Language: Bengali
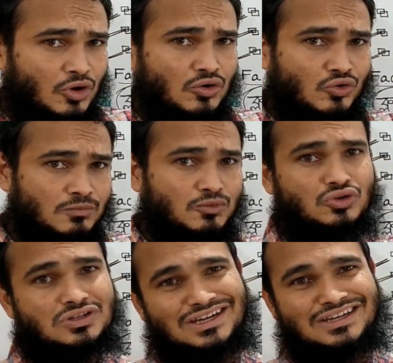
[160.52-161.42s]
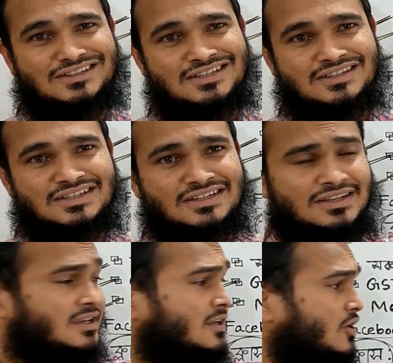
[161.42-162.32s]
মঙ্গল বুধ এই তিন দিন
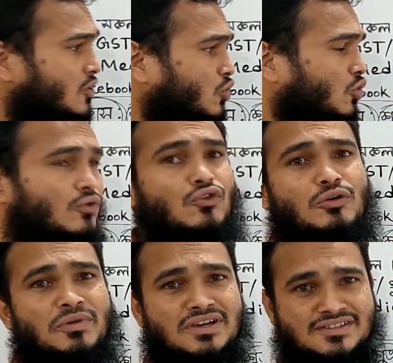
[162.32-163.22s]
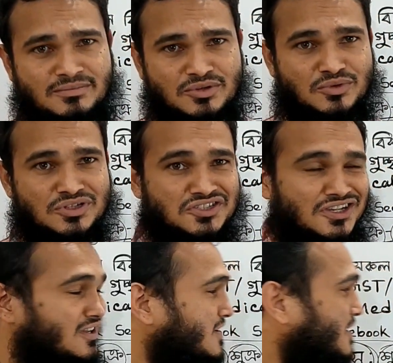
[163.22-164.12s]
গুগল ফর্মে এক্সাম দেবো
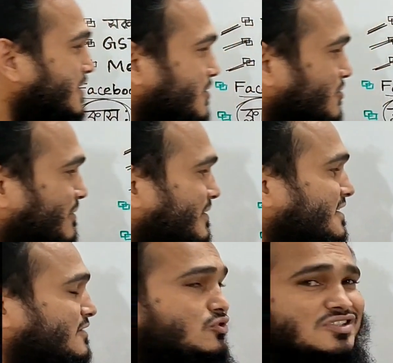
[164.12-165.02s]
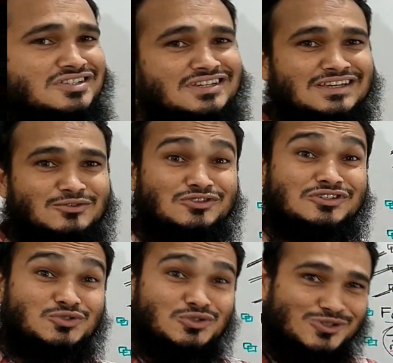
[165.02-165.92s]
ইনশাল্লাহ তো আমাদের এই কোর্সটিতে কেউ যদি
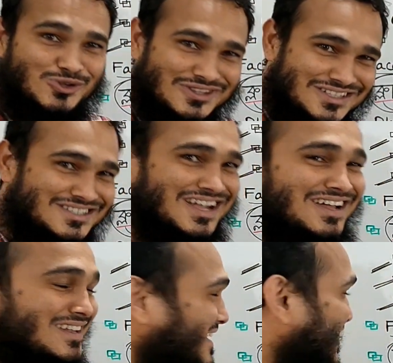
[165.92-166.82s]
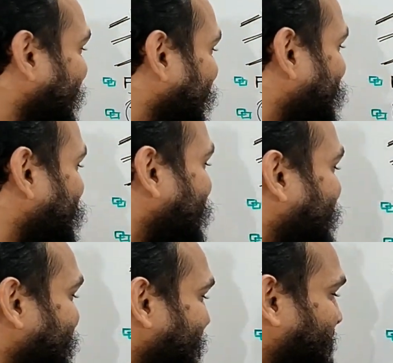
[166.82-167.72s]
যুক্ত হতে চান তো
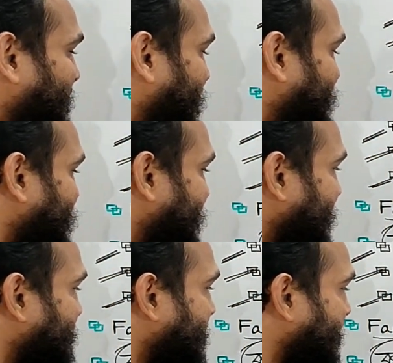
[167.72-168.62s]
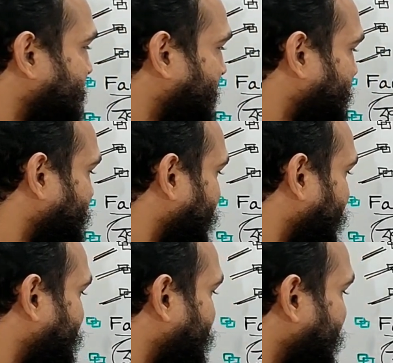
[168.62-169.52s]
সেক্ষেত্রে আপনারা আমাদেরকে বিকাশ পার্সোনাল
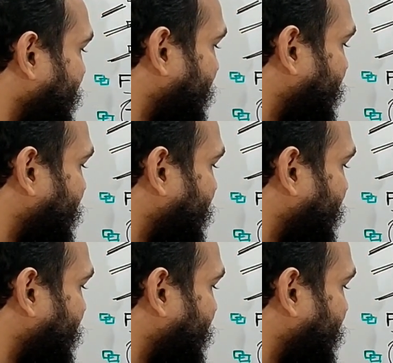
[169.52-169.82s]
নাম্বারে